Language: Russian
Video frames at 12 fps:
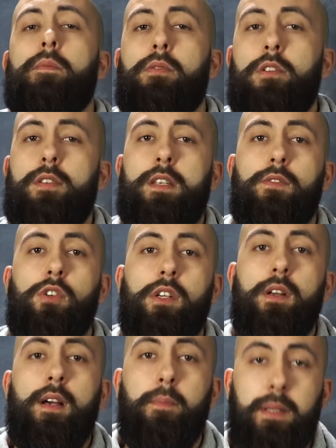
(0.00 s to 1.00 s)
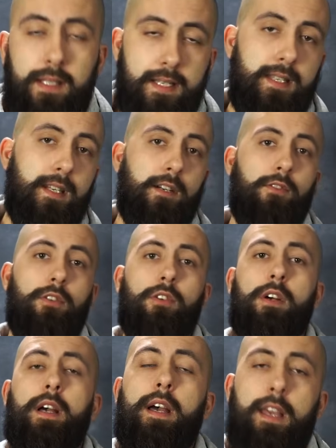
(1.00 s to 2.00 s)
больше всего по
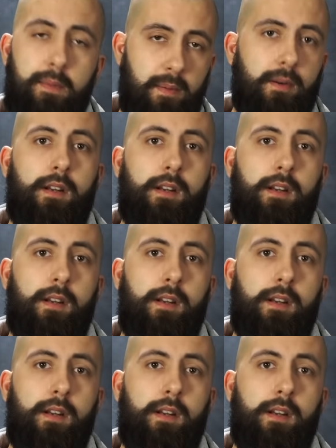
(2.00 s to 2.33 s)
тестированию и по